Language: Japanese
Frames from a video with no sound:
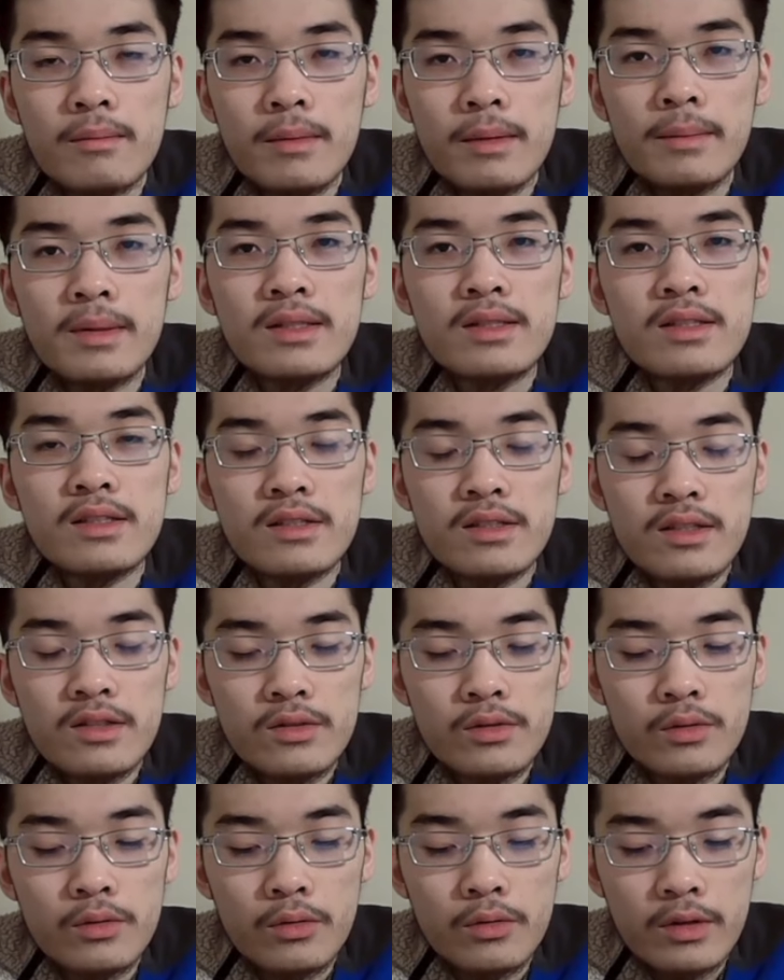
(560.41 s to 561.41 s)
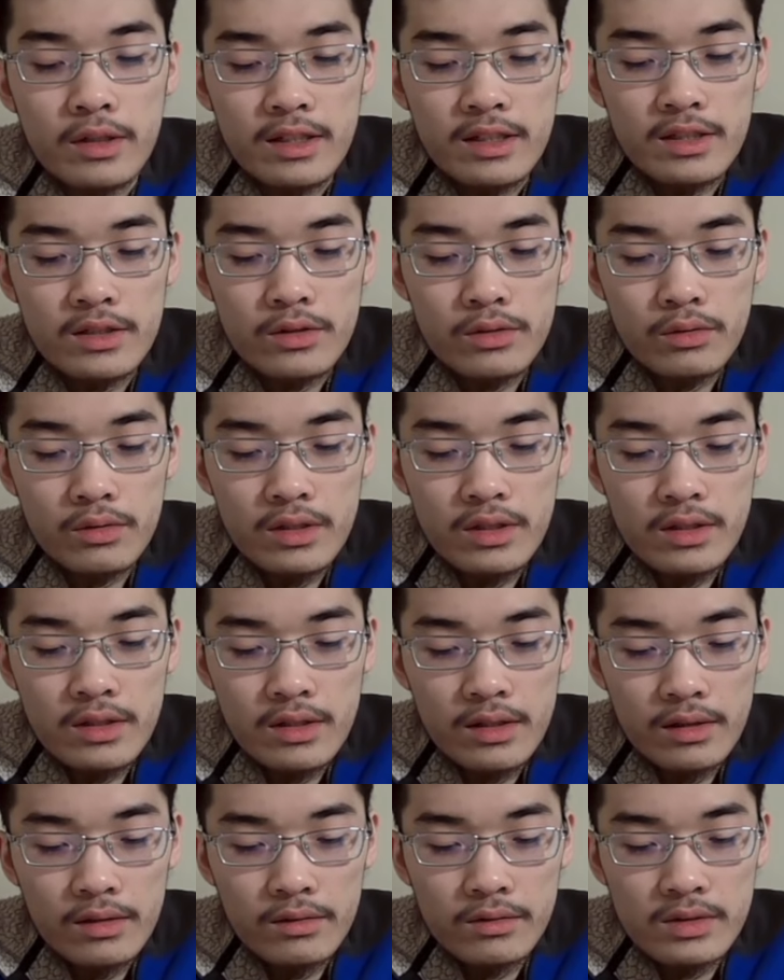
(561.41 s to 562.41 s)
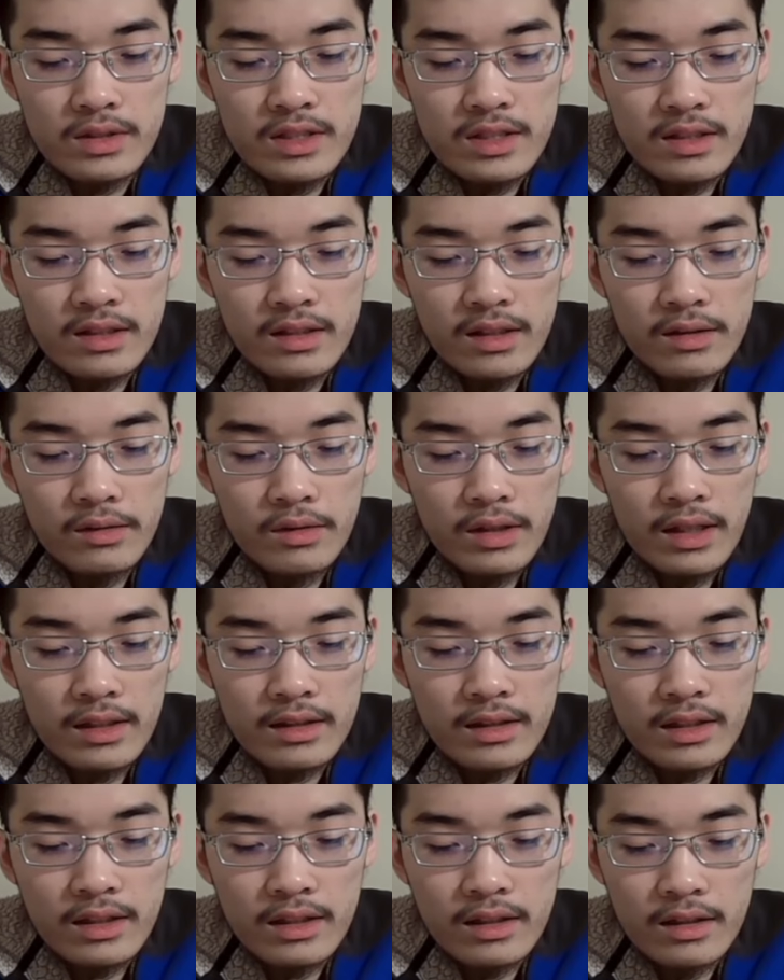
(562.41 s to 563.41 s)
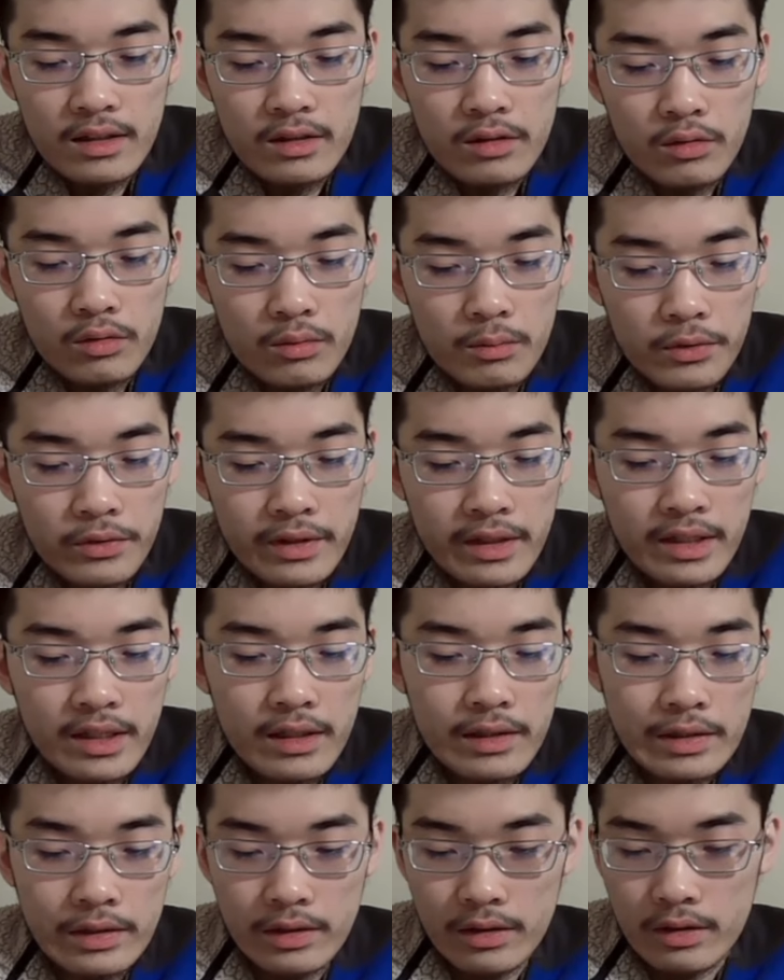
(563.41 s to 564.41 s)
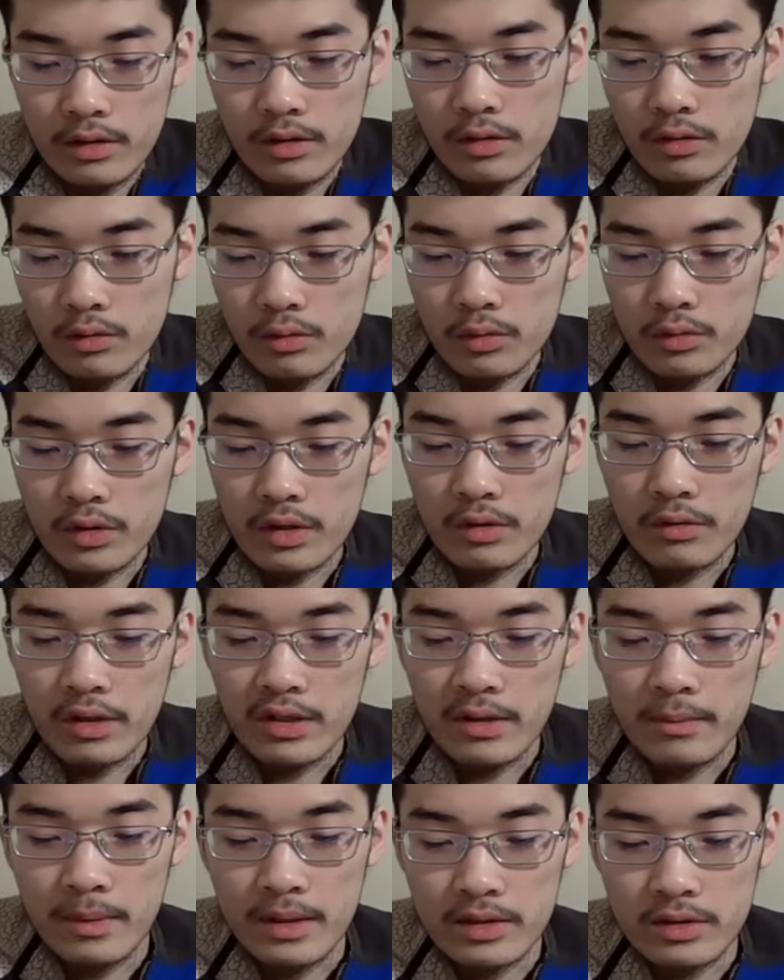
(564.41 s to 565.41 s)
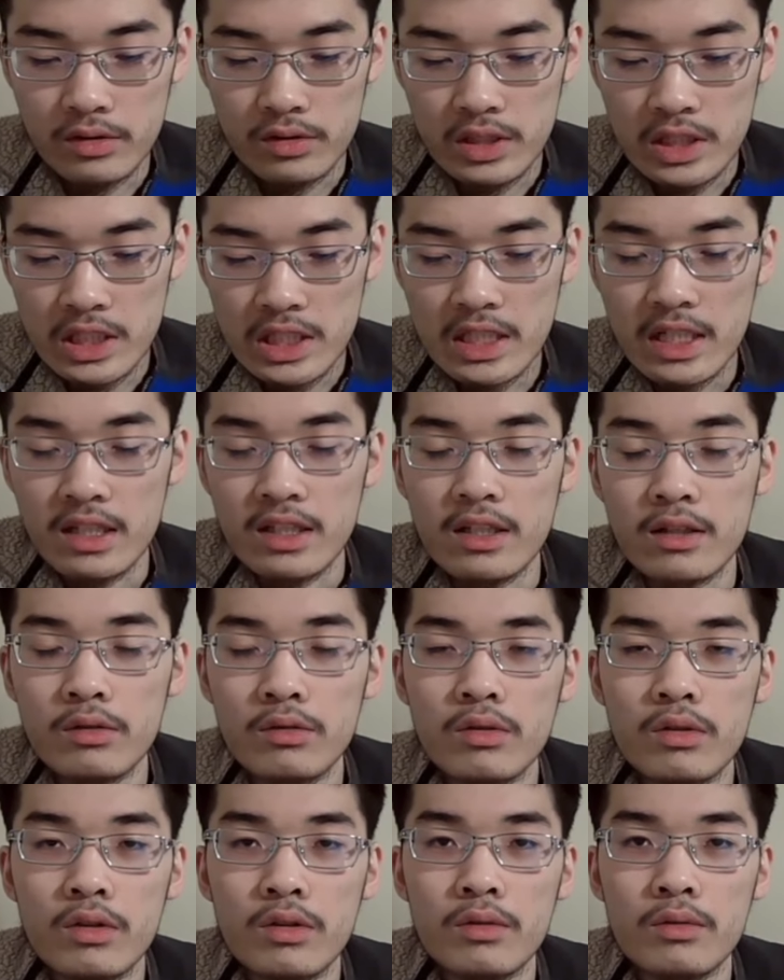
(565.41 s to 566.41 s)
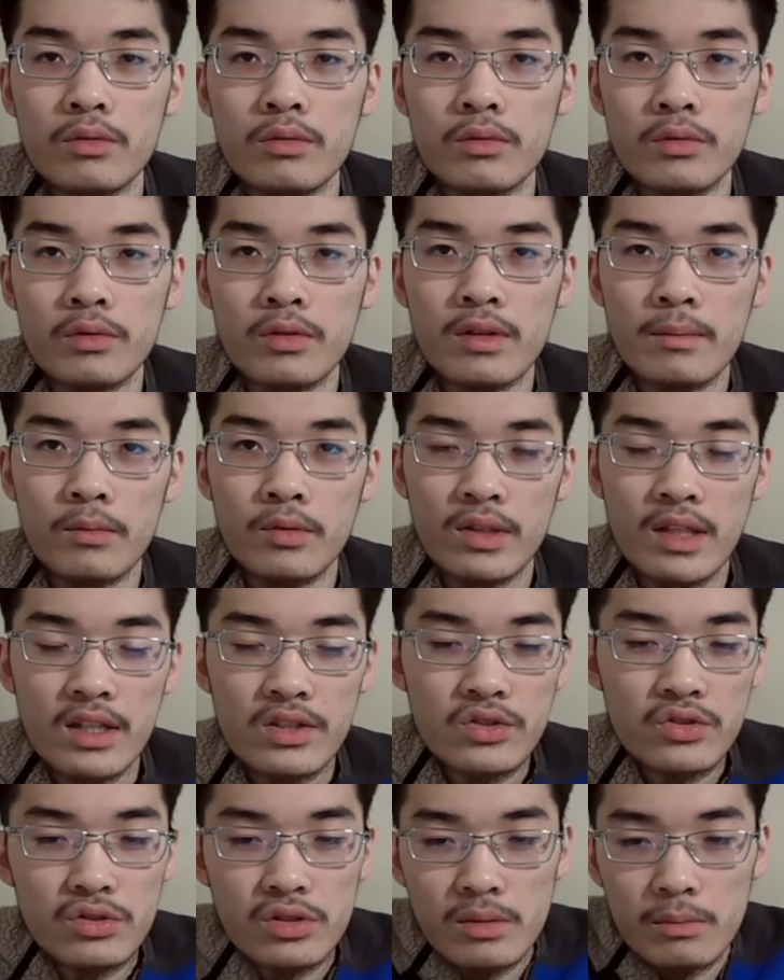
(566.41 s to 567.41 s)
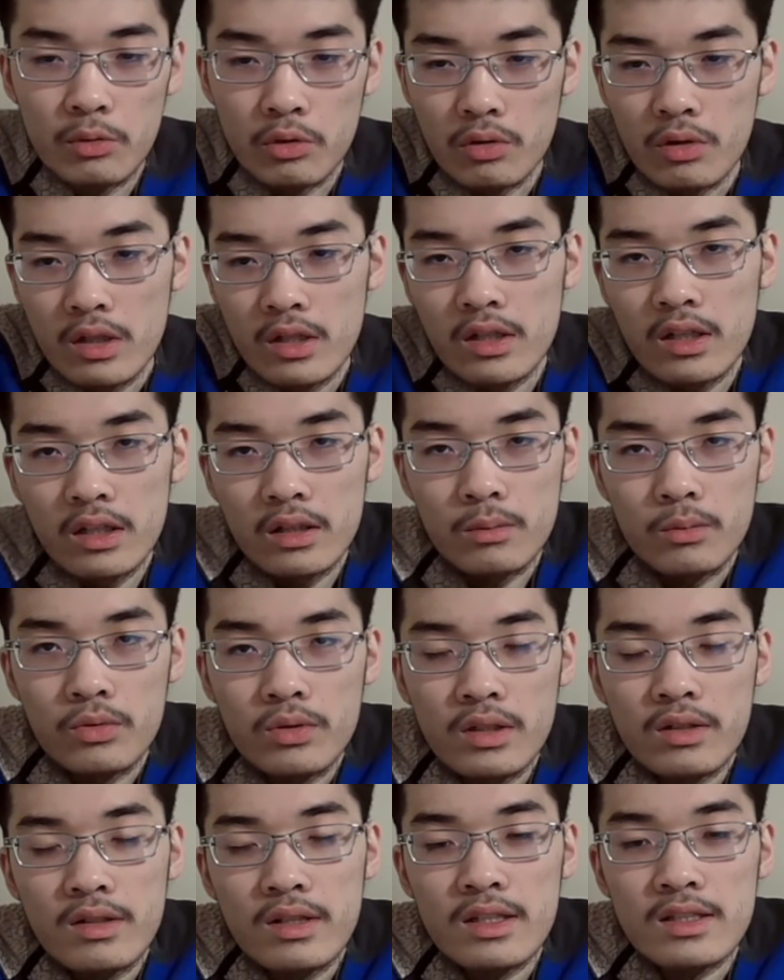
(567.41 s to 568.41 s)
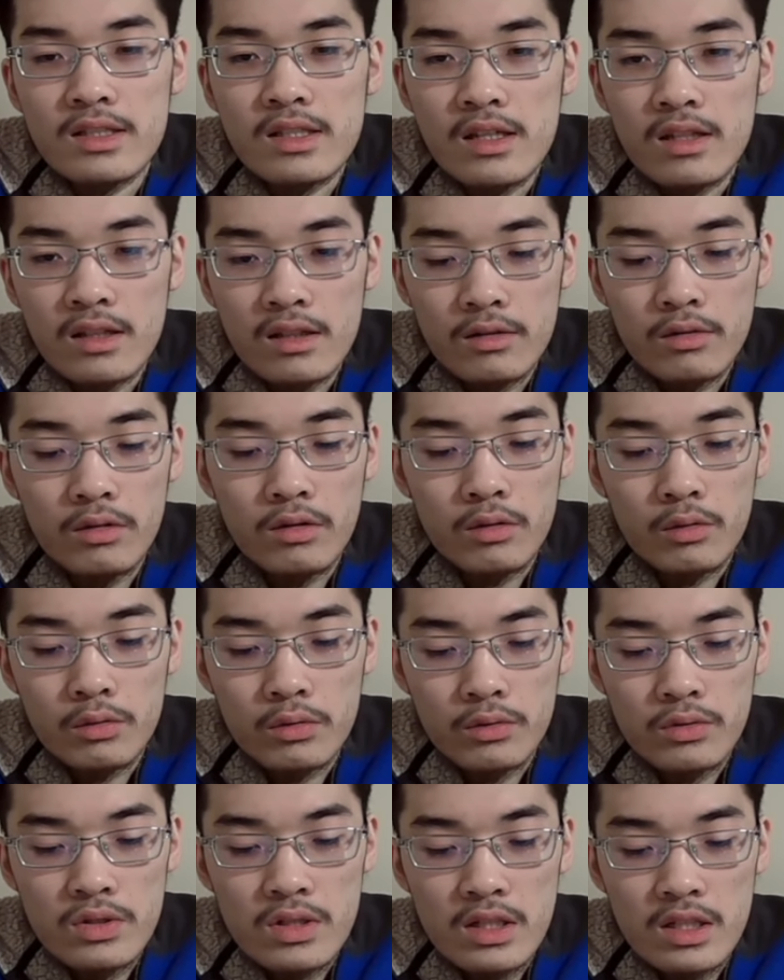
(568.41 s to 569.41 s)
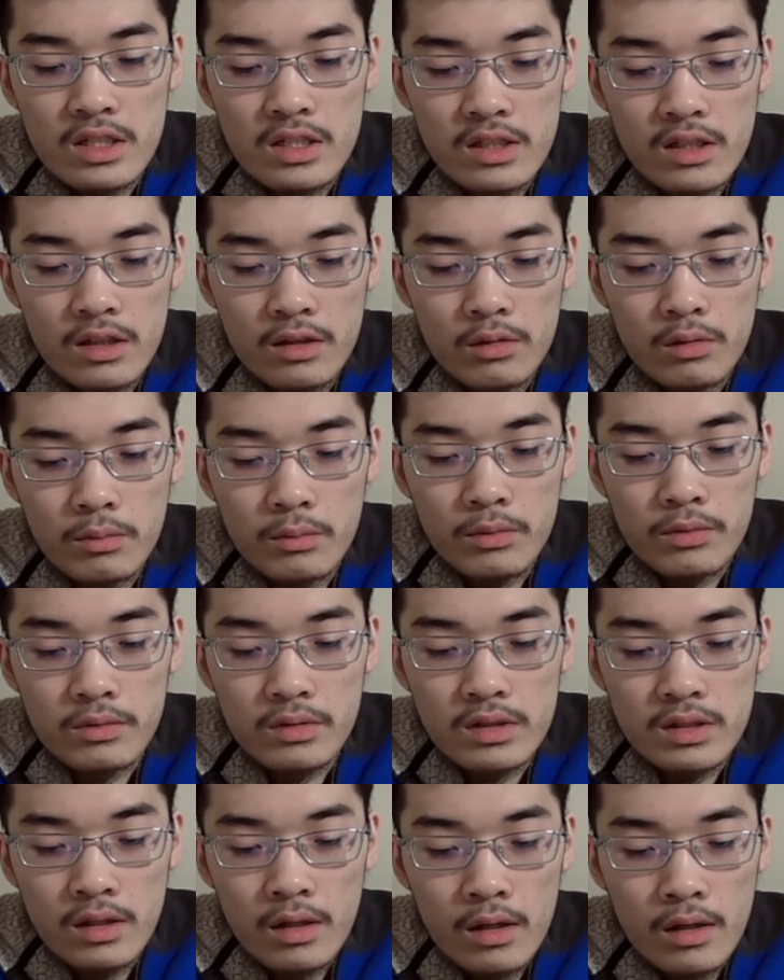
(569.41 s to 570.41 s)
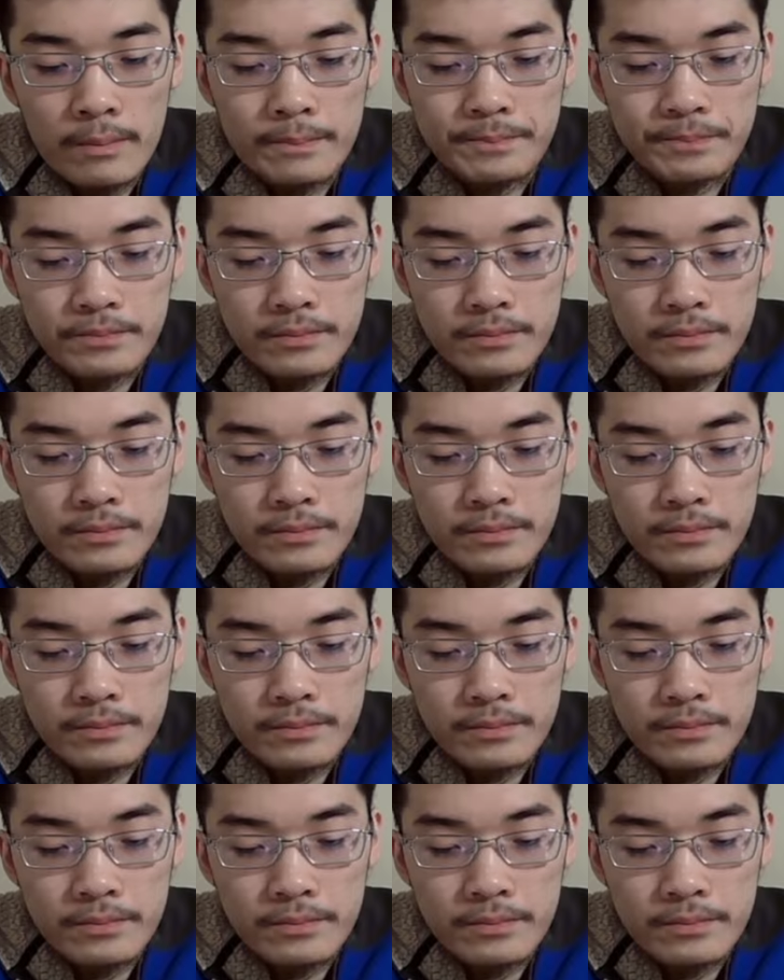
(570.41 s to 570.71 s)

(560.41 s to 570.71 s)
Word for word: まあまずですね、ちょっとこれ非常に人権の観点からいろいろ問題があるっていうことに加えて、まあ筋違いであるっていうことでも何重にも問題のある発言であるっていうことを指摘したいと思うんですが、